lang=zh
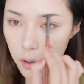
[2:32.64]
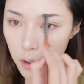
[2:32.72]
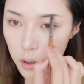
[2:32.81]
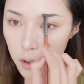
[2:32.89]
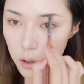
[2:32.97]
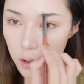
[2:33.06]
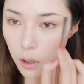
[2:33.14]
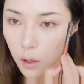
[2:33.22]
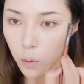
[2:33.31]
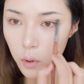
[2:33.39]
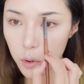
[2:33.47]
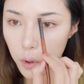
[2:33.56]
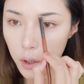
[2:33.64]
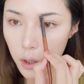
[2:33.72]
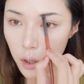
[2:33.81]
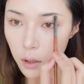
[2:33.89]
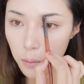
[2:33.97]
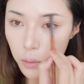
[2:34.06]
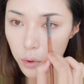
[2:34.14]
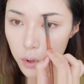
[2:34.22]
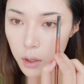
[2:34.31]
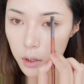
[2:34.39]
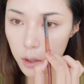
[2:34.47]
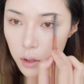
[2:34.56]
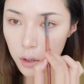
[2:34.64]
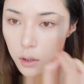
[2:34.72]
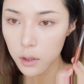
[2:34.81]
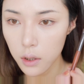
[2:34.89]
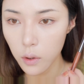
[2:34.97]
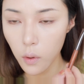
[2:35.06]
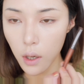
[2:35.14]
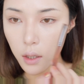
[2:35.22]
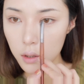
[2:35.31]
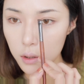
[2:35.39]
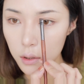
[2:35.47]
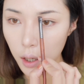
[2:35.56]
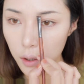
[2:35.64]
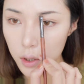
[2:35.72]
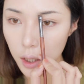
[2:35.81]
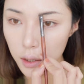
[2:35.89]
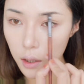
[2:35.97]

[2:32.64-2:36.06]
你知道我对你不仅仅是喜欢，那还有啥